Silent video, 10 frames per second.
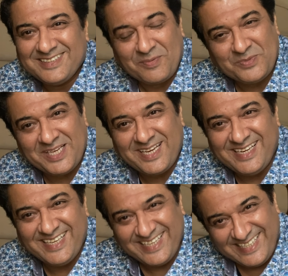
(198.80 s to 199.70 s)
तब तक के
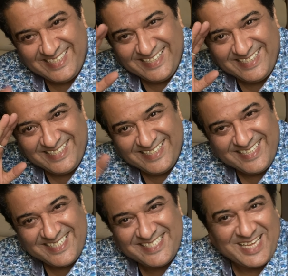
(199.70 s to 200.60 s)
लिए
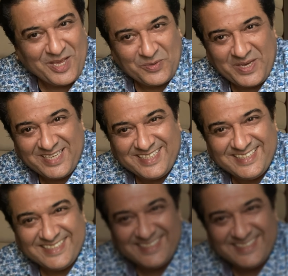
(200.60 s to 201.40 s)
सायोनारा